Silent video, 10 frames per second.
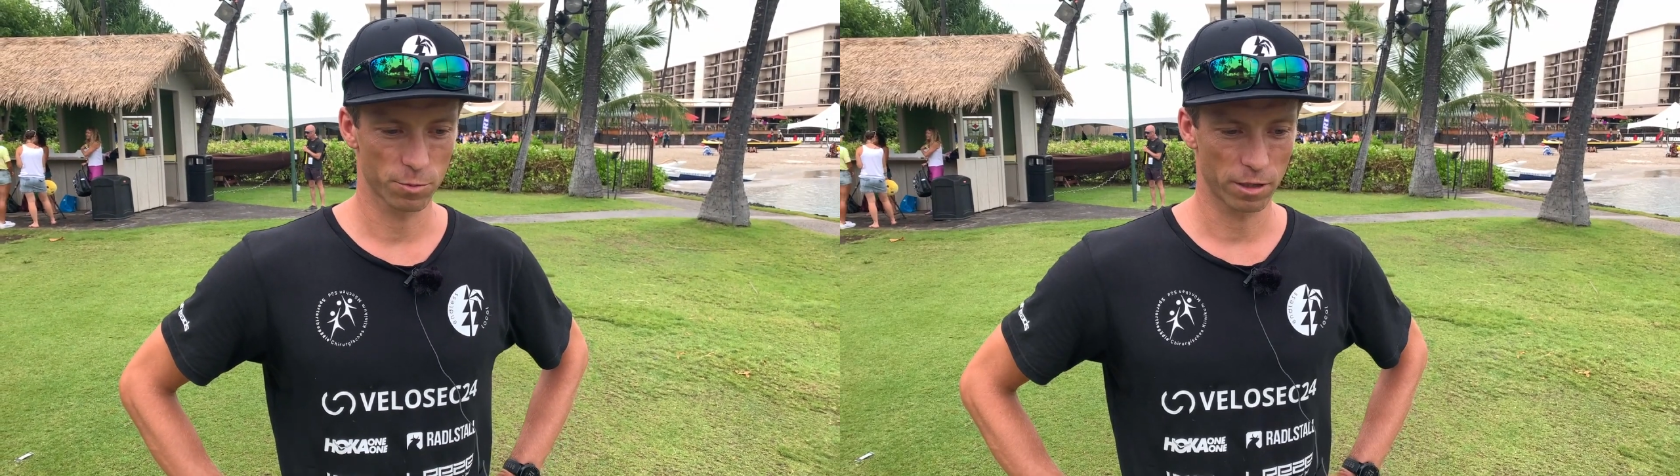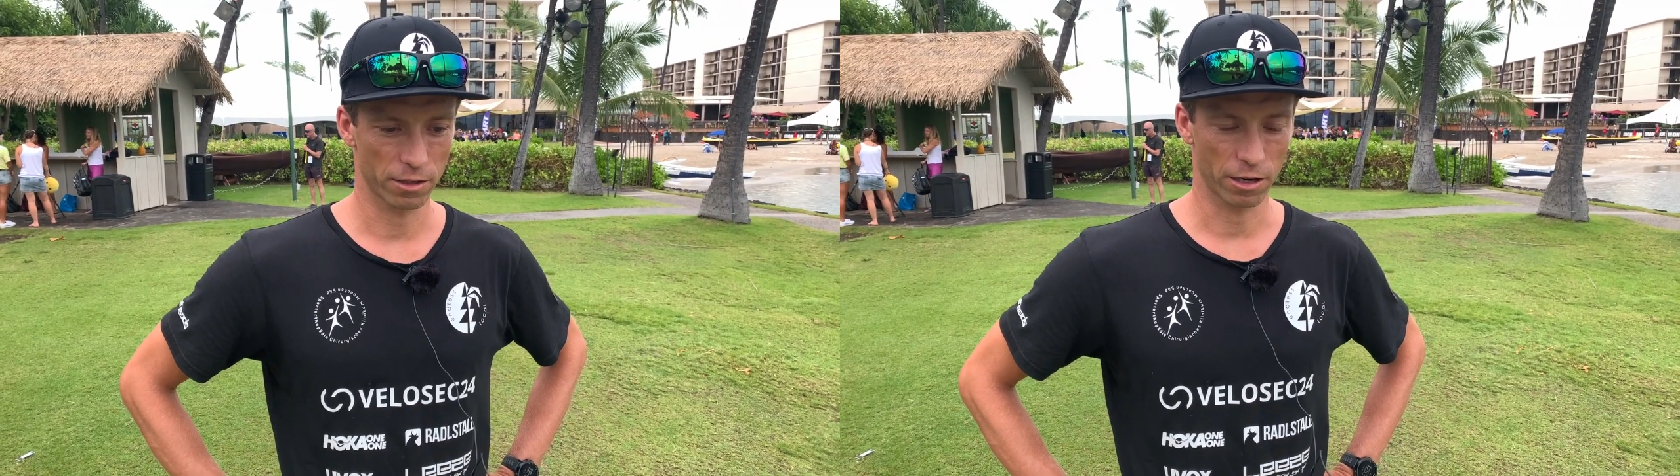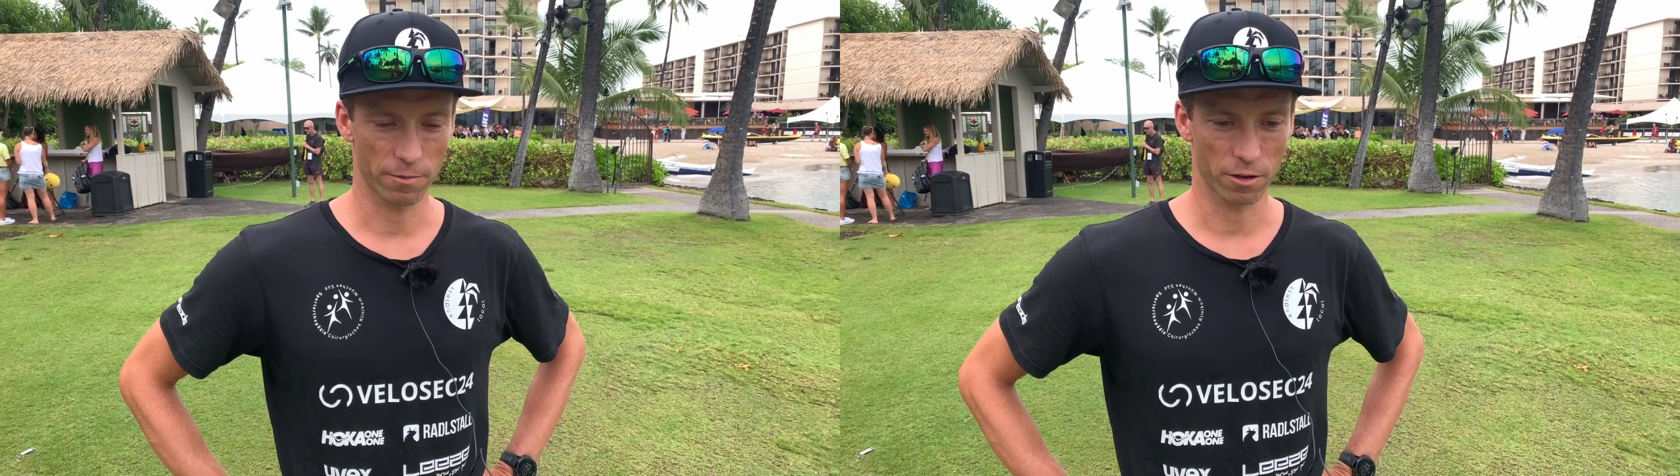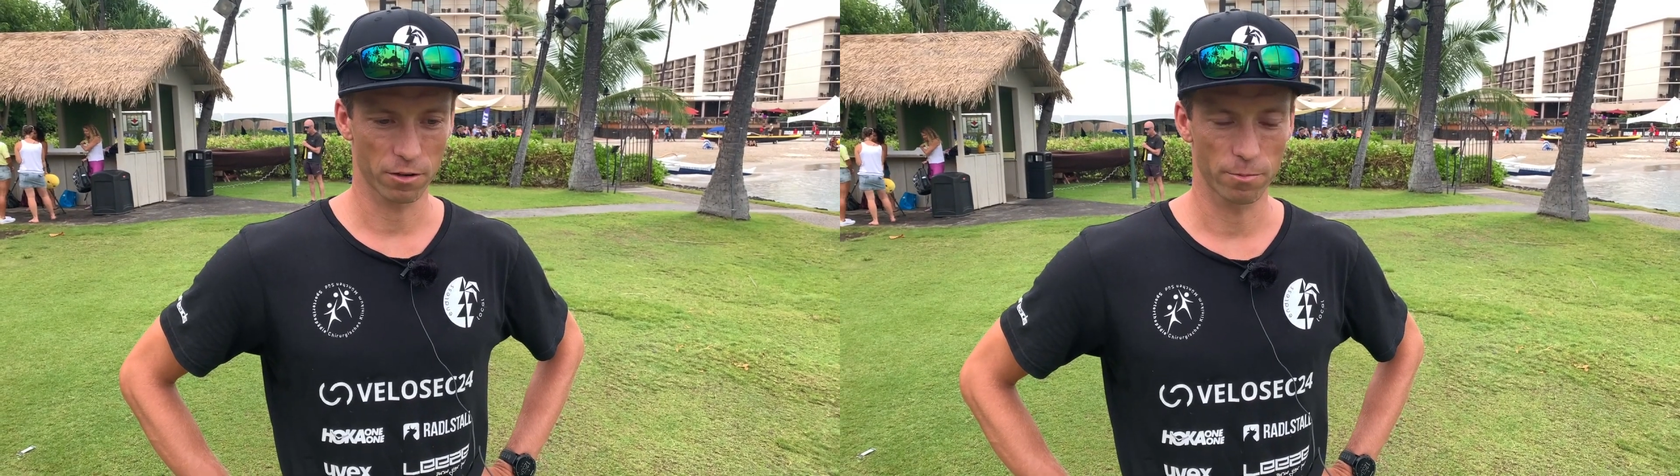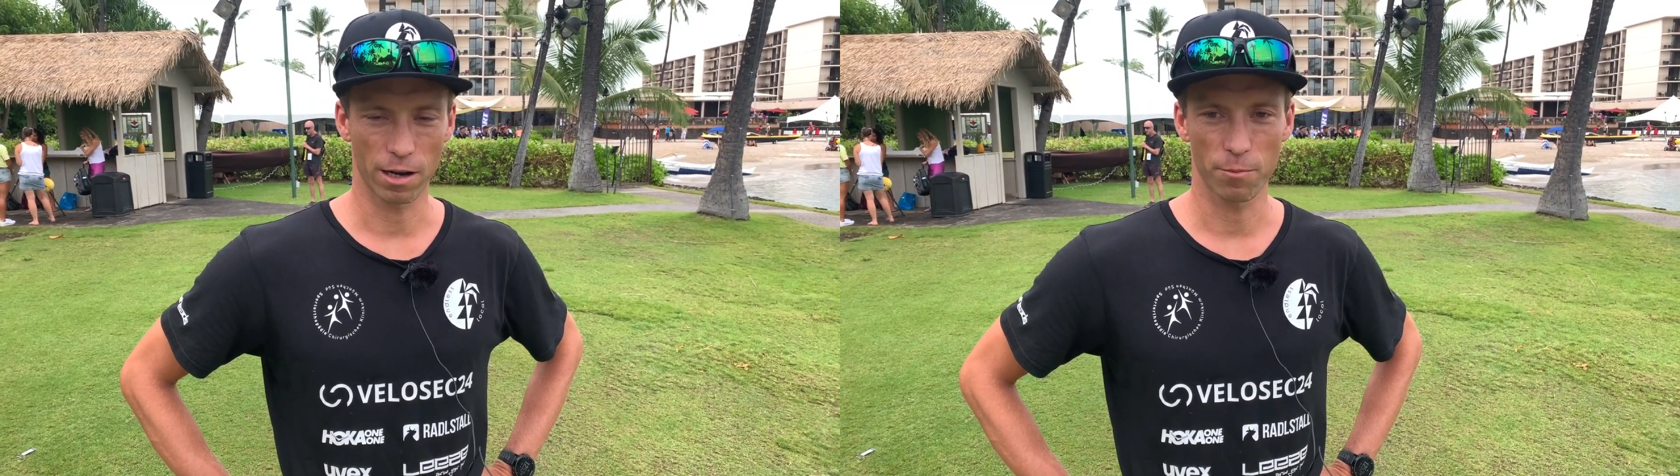Sport auch einfach
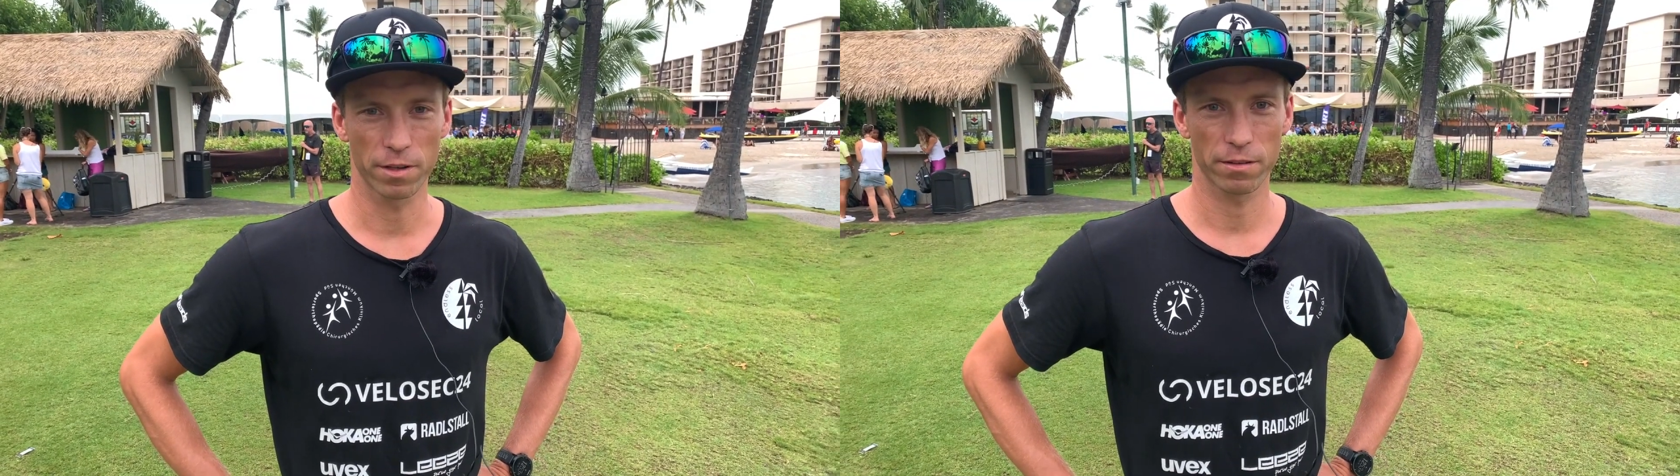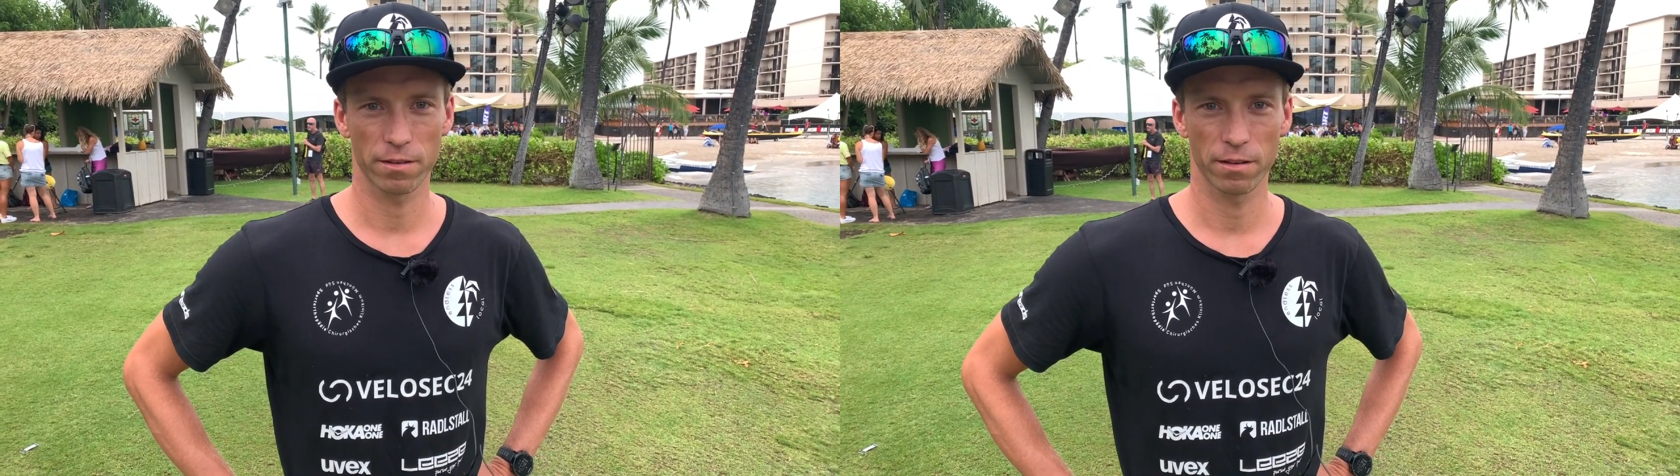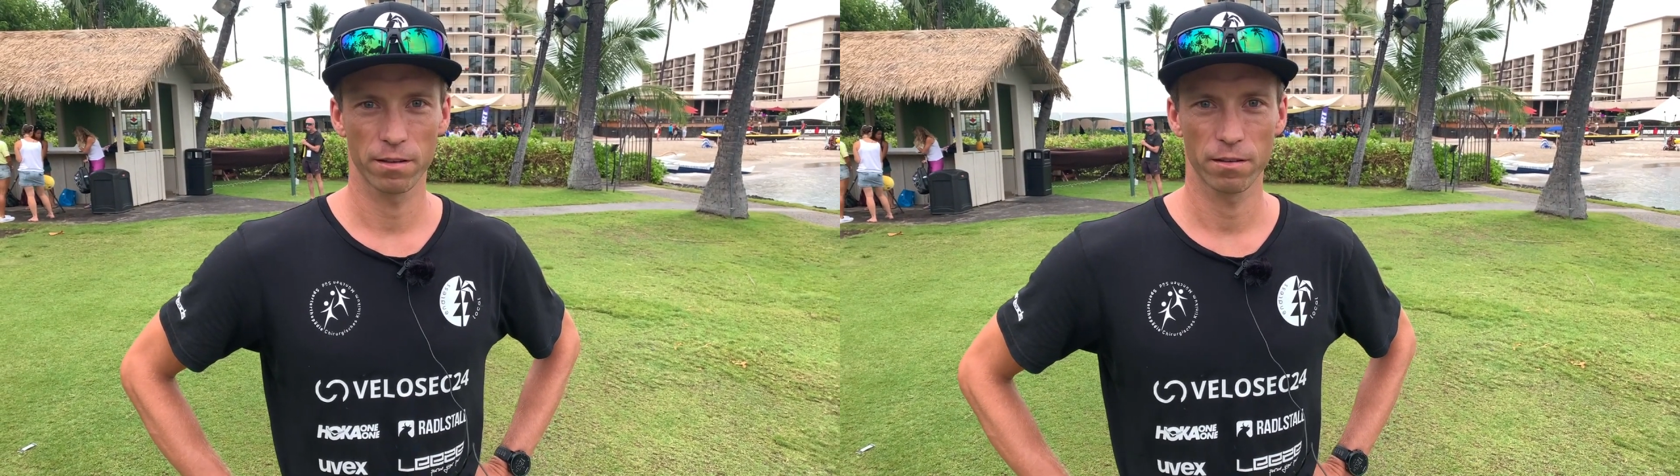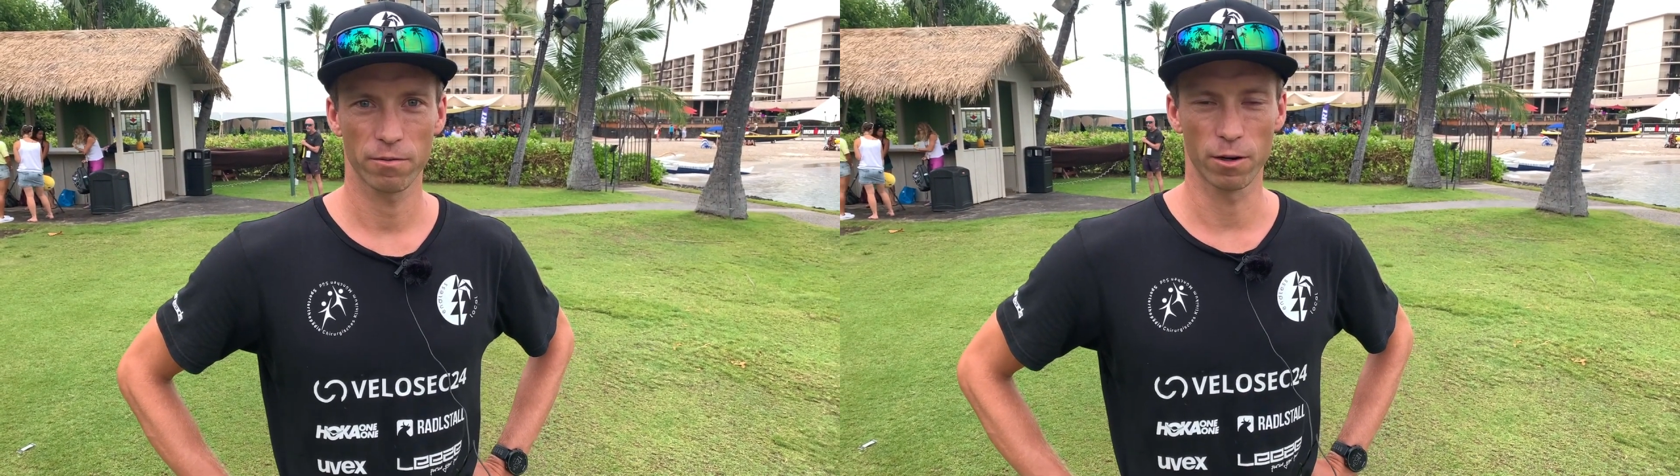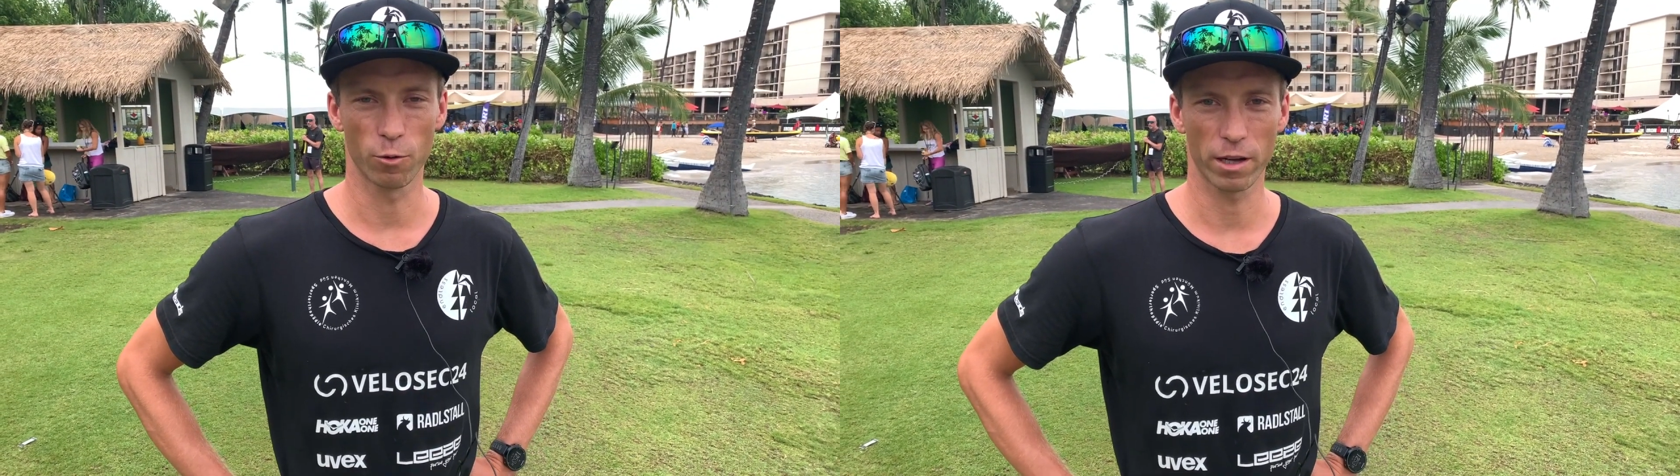überhaupt nichts
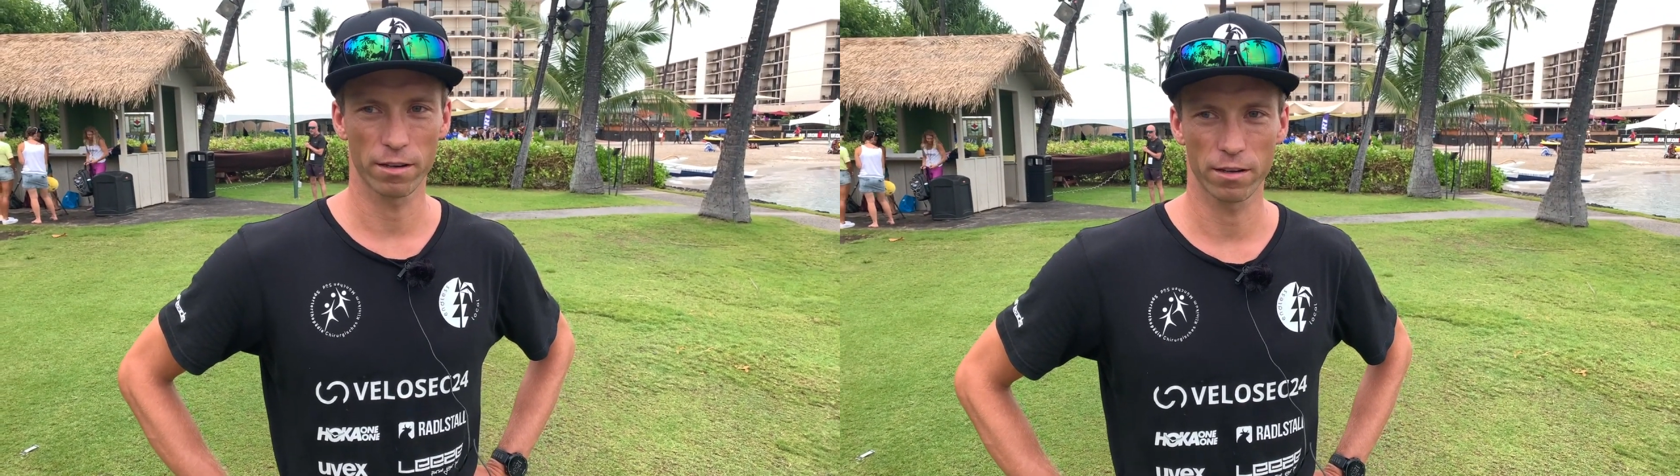verloren.